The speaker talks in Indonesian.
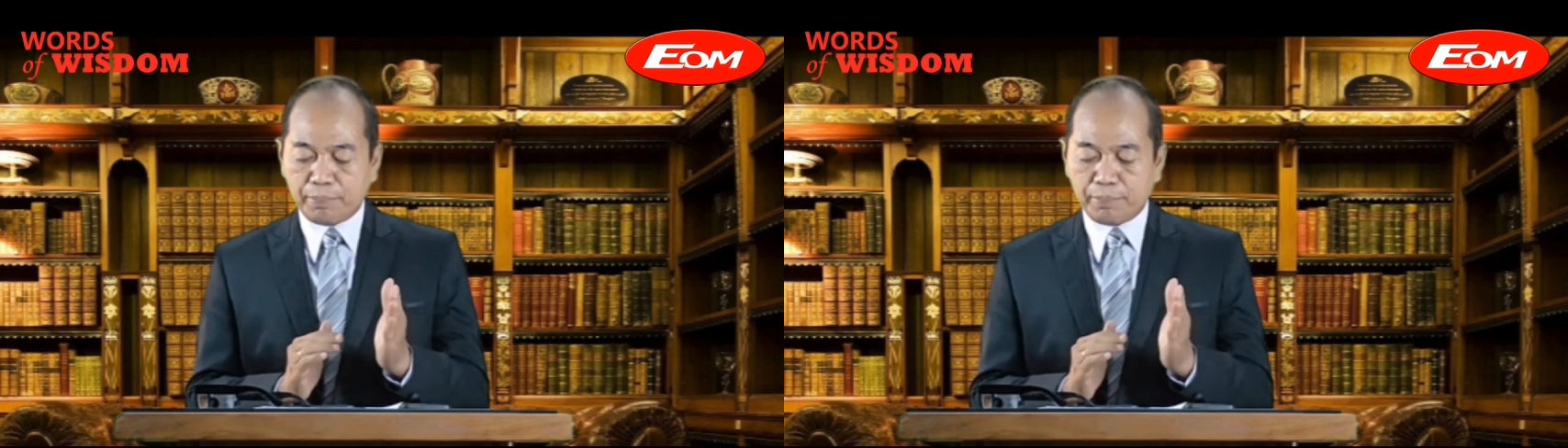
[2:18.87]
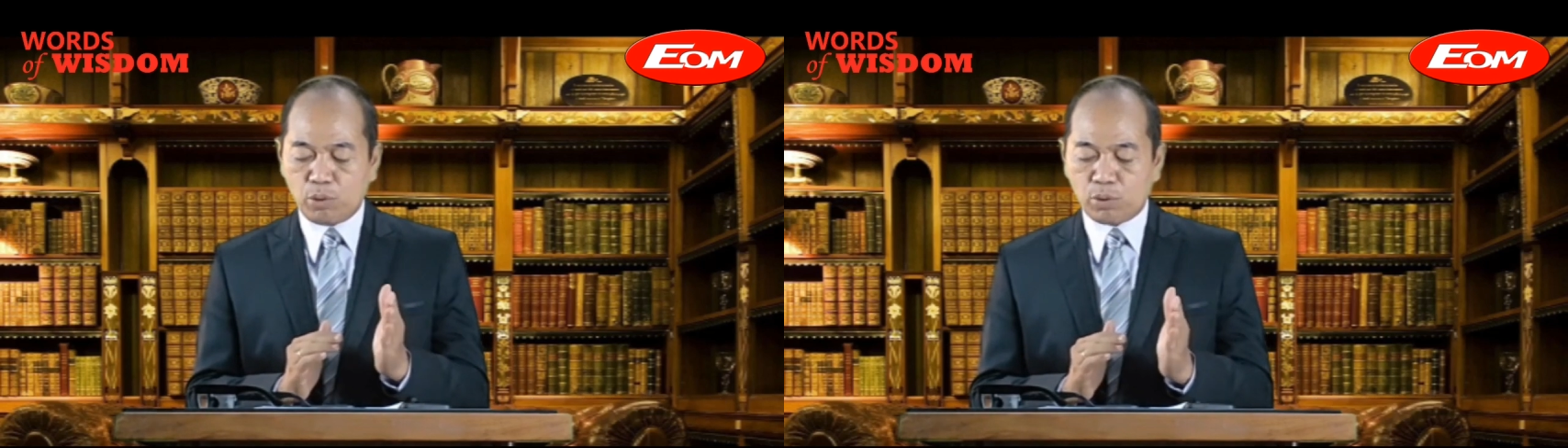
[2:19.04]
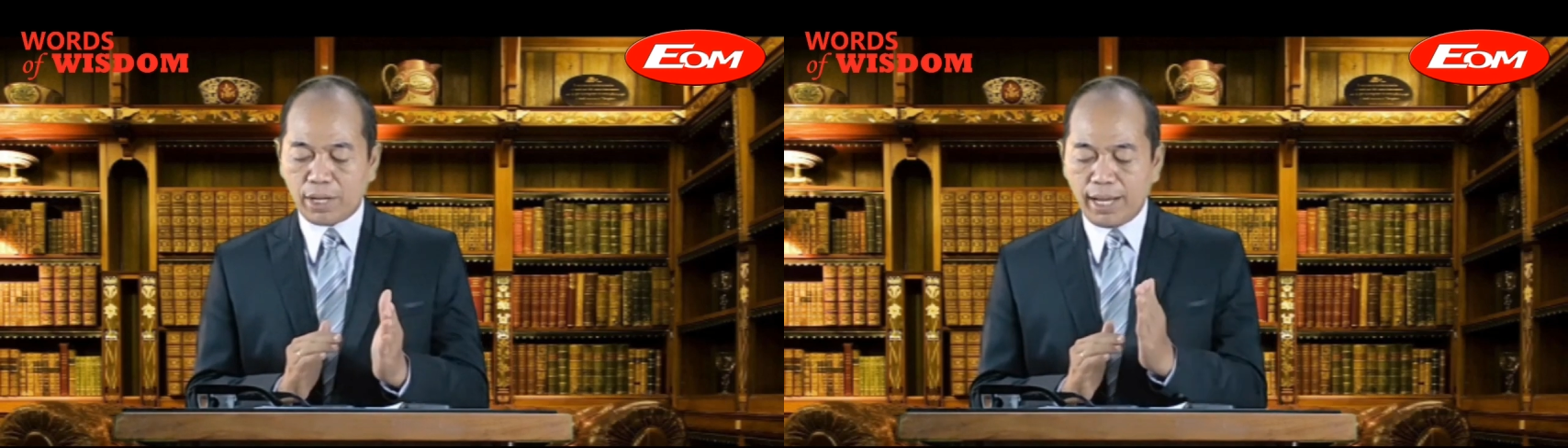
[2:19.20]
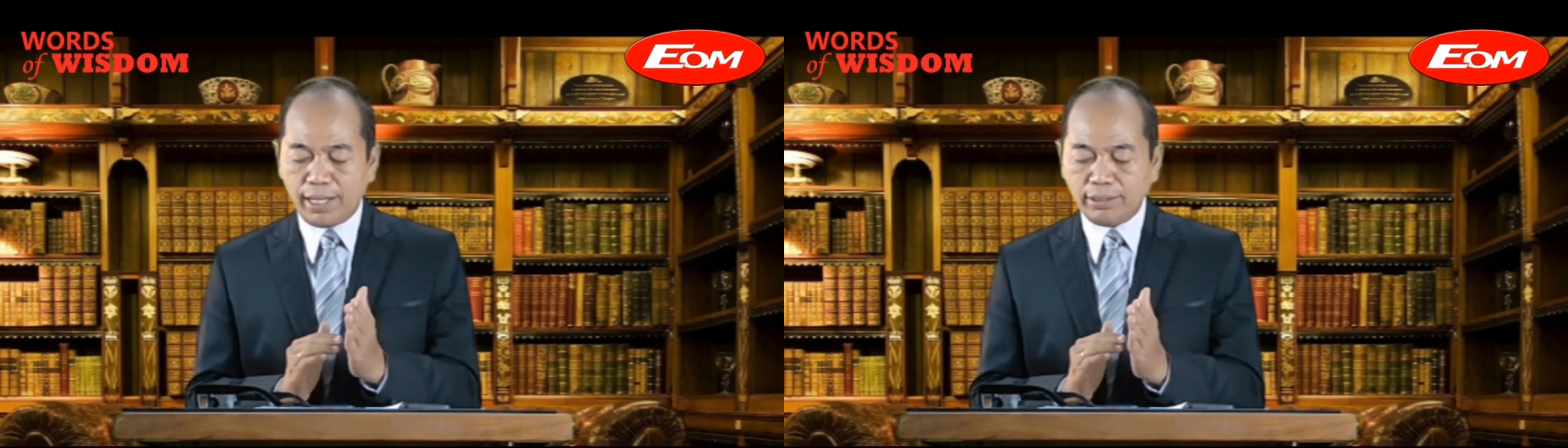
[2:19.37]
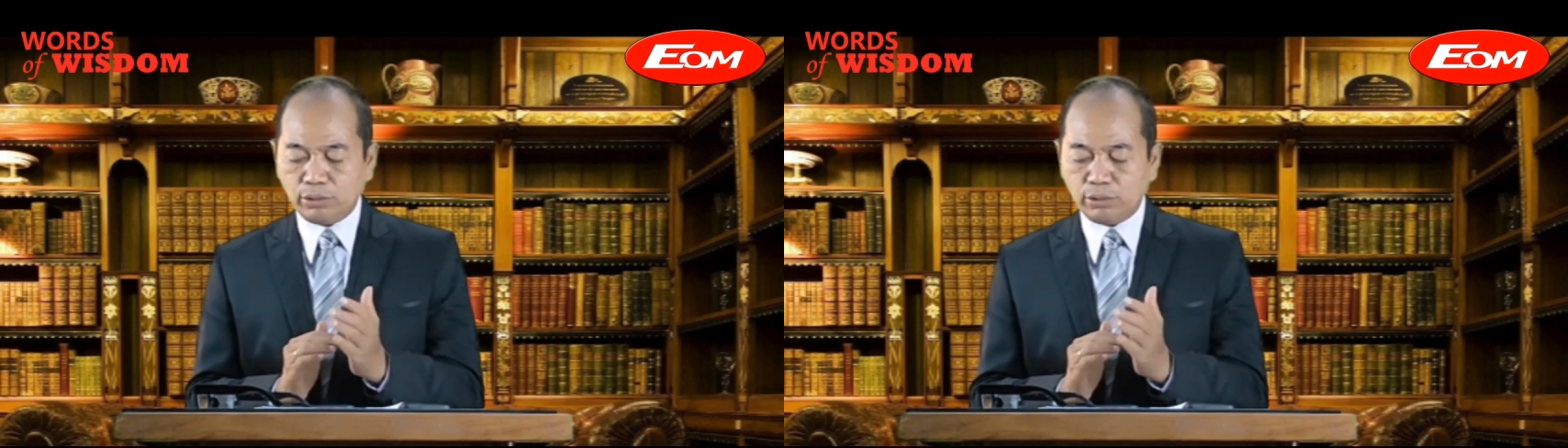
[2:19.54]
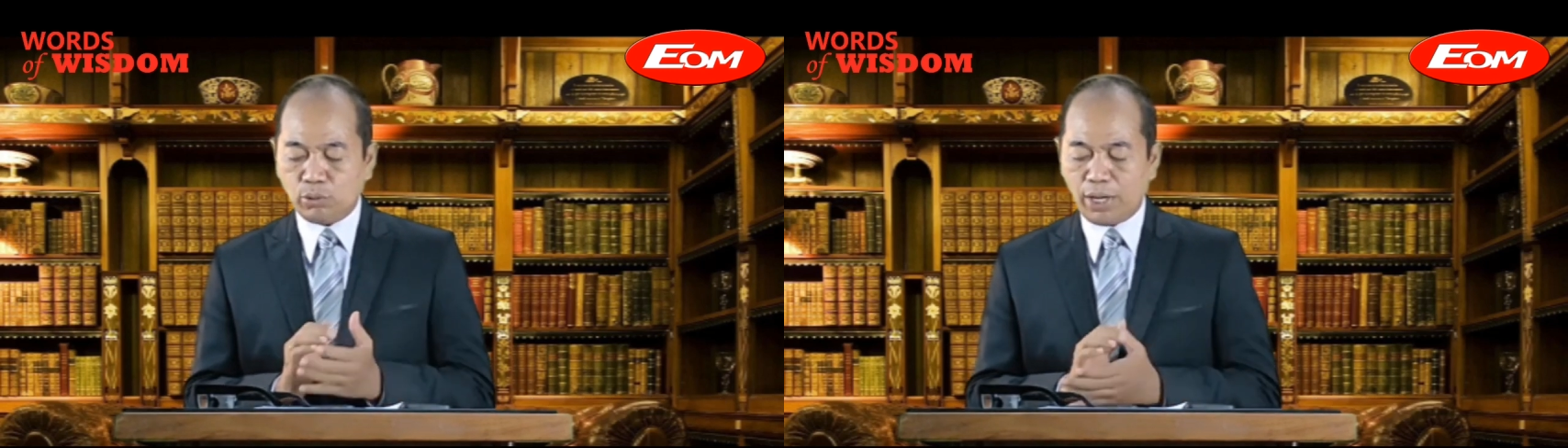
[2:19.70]

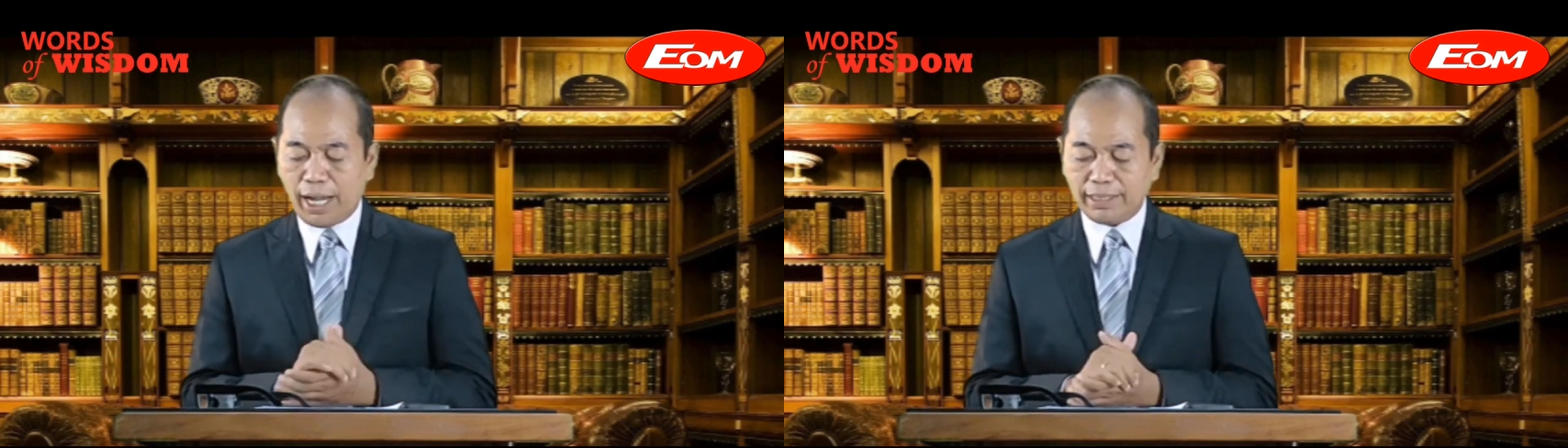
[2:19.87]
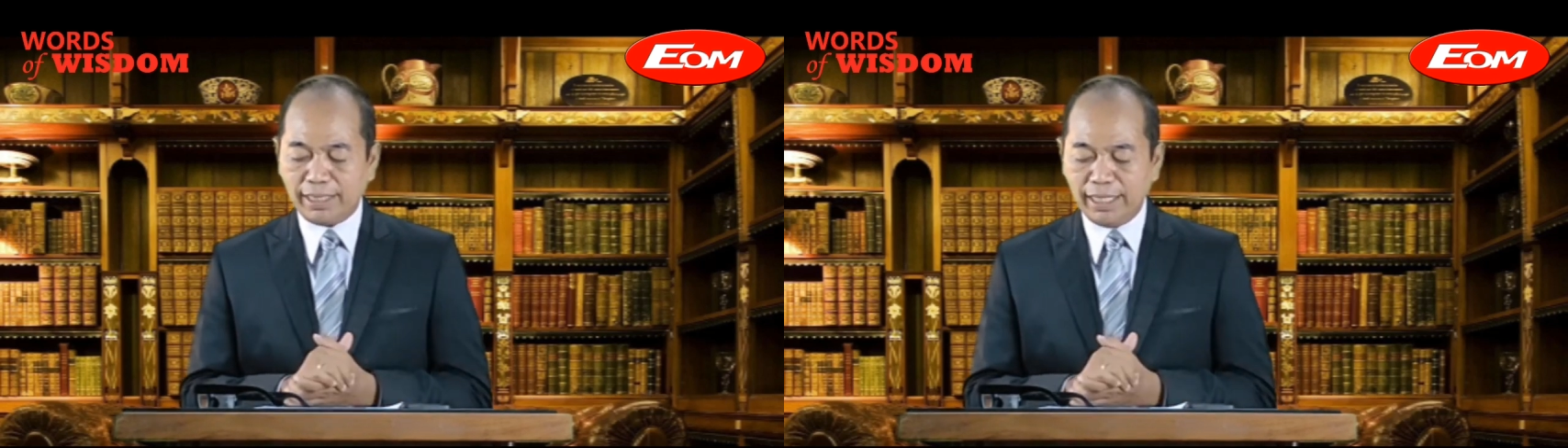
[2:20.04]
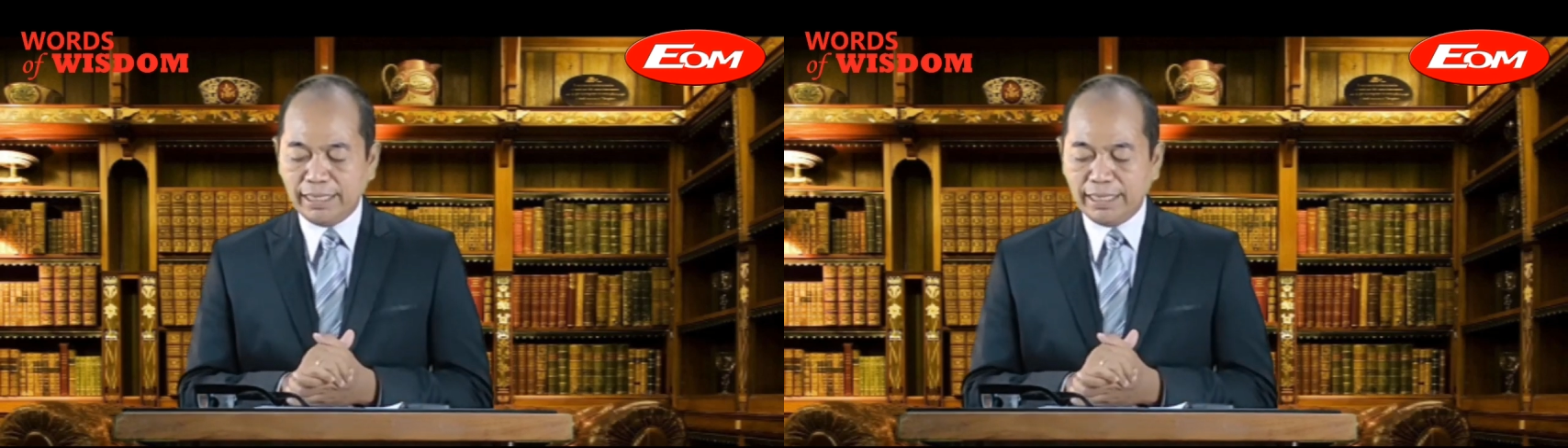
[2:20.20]
kemurahan Tuhan